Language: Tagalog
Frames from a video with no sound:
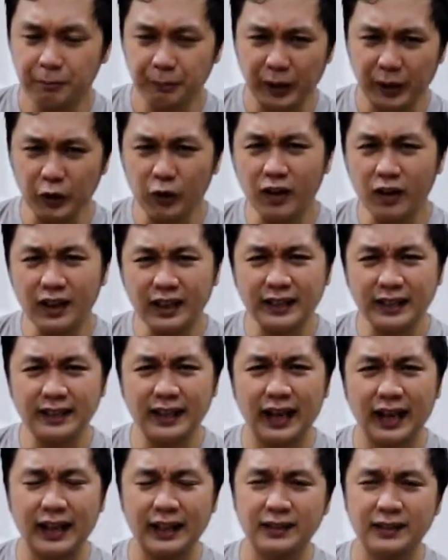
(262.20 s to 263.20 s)
Pero ang
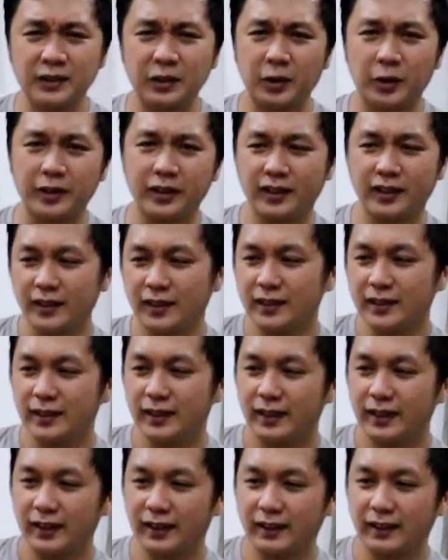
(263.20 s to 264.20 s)
kagandahan doon,
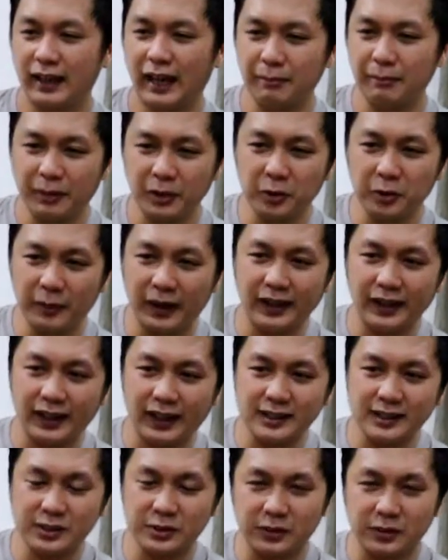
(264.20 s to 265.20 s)
habang
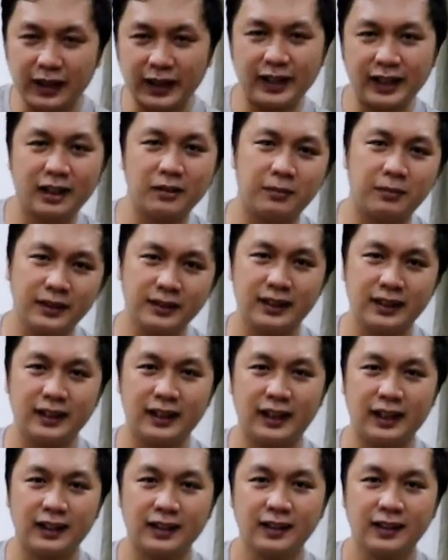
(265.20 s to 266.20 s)
lumalakas yung kalaban
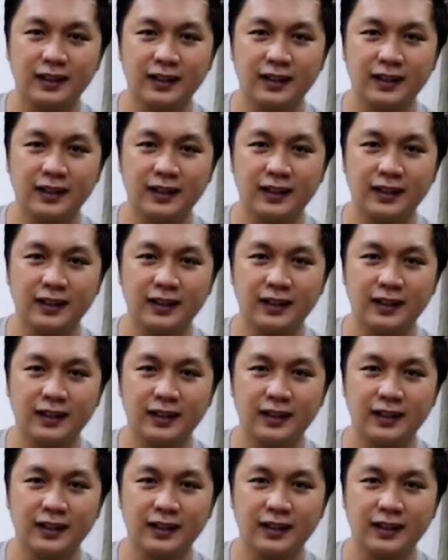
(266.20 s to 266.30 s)
nila,